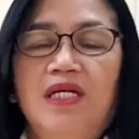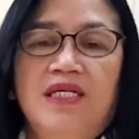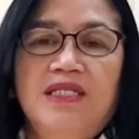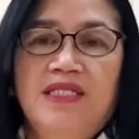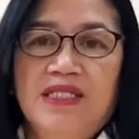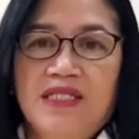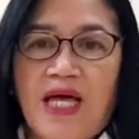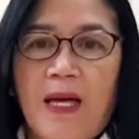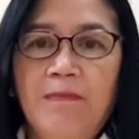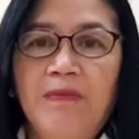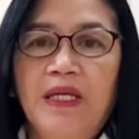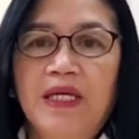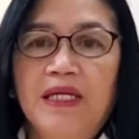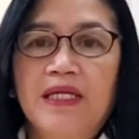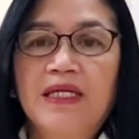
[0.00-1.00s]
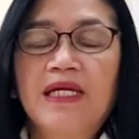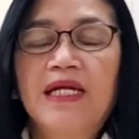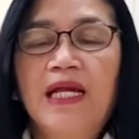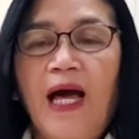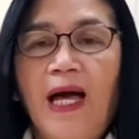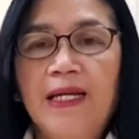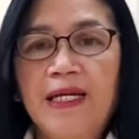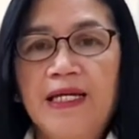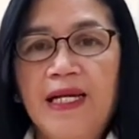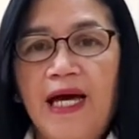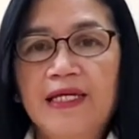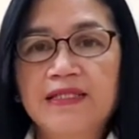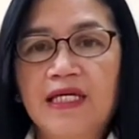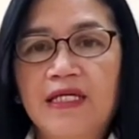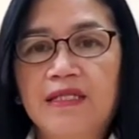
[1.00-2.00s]
na nagsasabing kilala
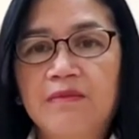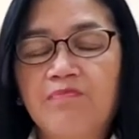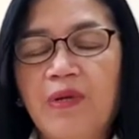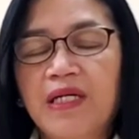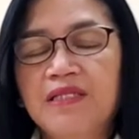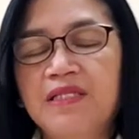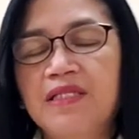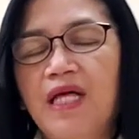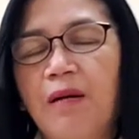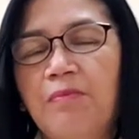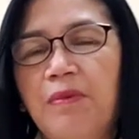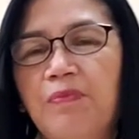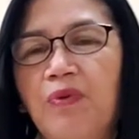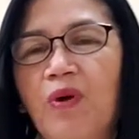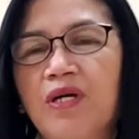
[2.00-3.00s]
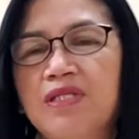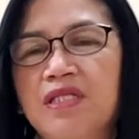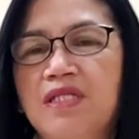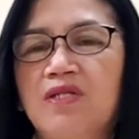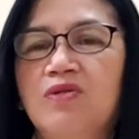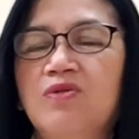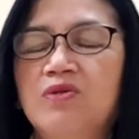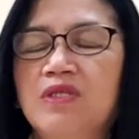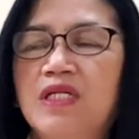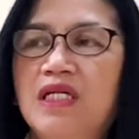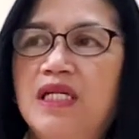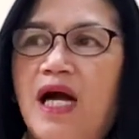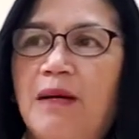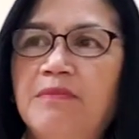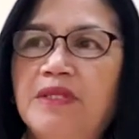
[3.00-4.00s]
natin. Pag sinabi po kasi yung
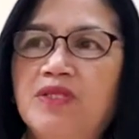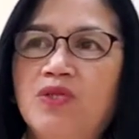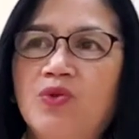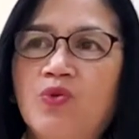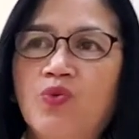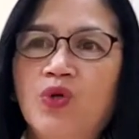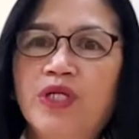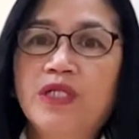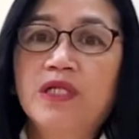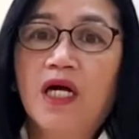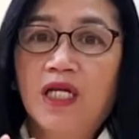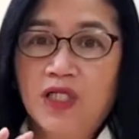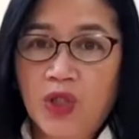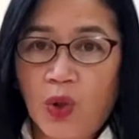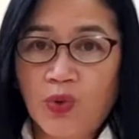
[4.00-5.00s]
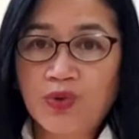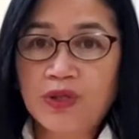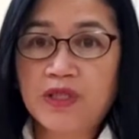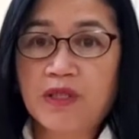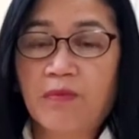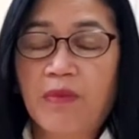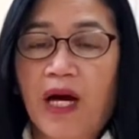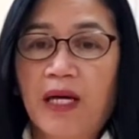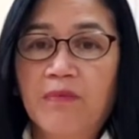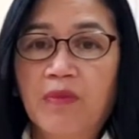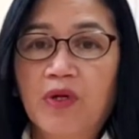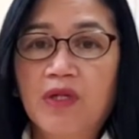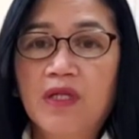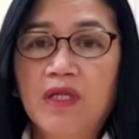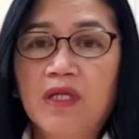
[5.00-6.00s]
ginamit yung word na known sa
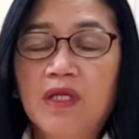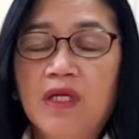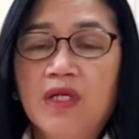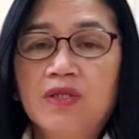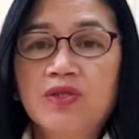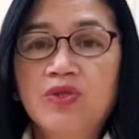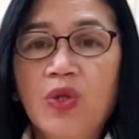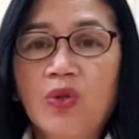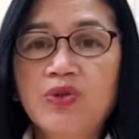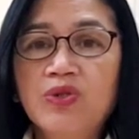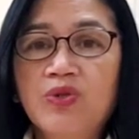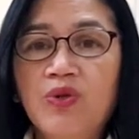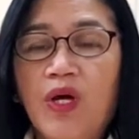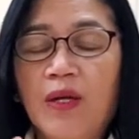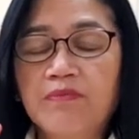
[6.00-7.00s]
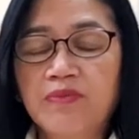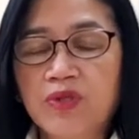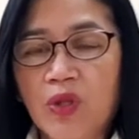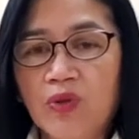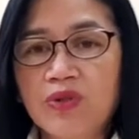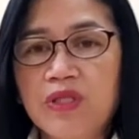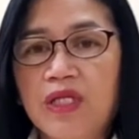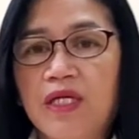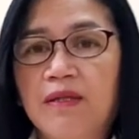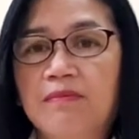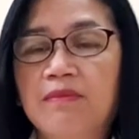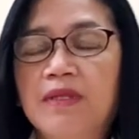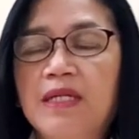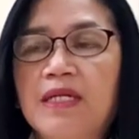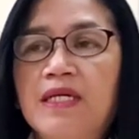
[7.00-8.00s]
Bible, those who have known
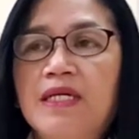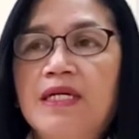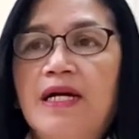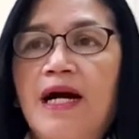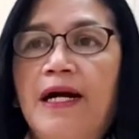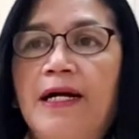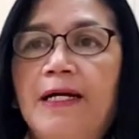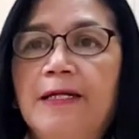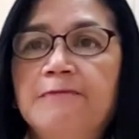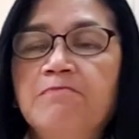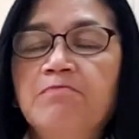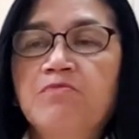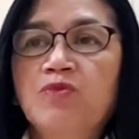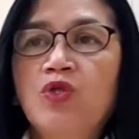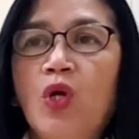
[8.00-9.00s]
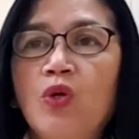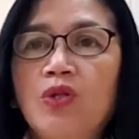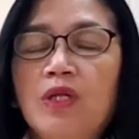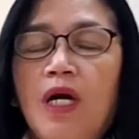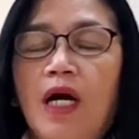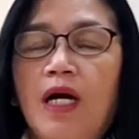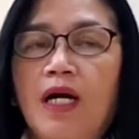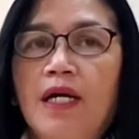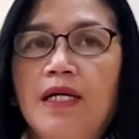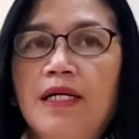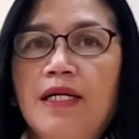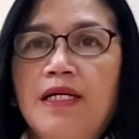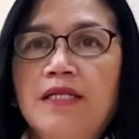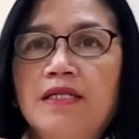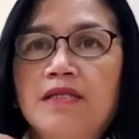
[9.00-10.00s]
Him, uh, ah, those, uh, ah,
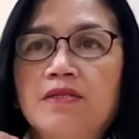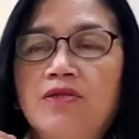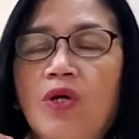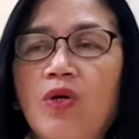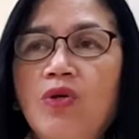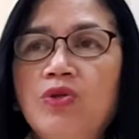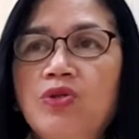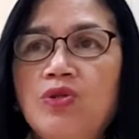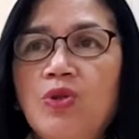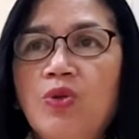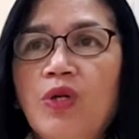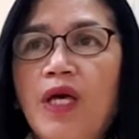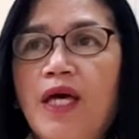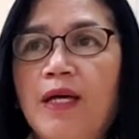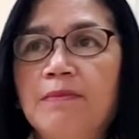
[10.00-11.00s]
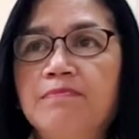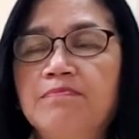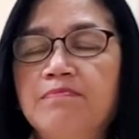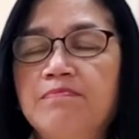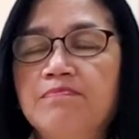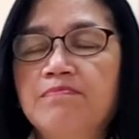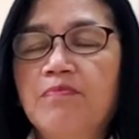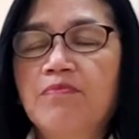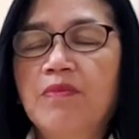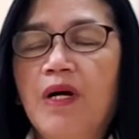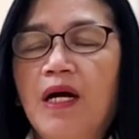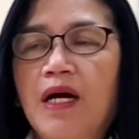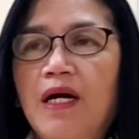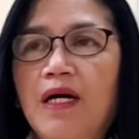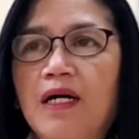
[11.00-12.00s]
those who have,
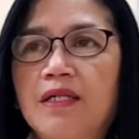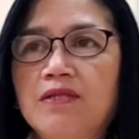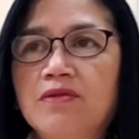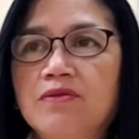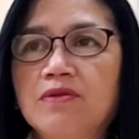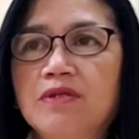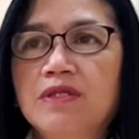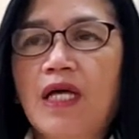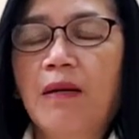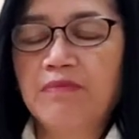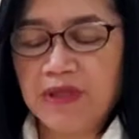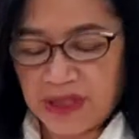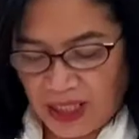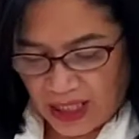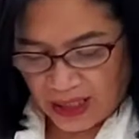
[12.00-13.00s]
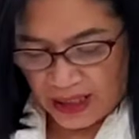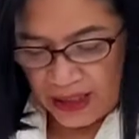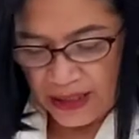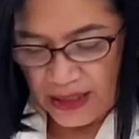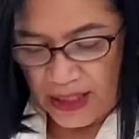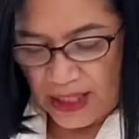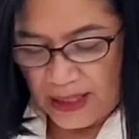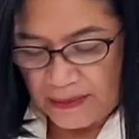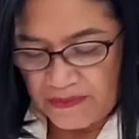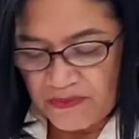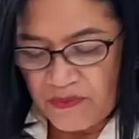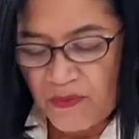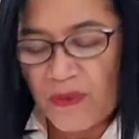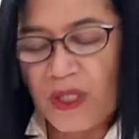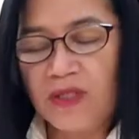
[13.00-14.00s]
uh, yung sabi sa English eh,
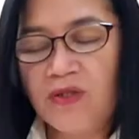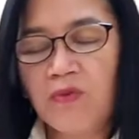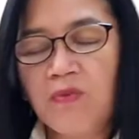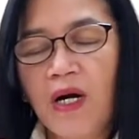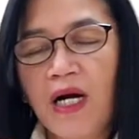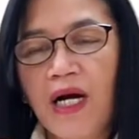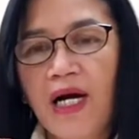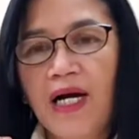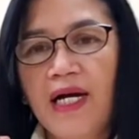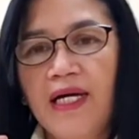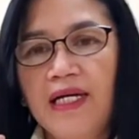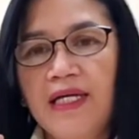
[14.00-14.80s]
yung mga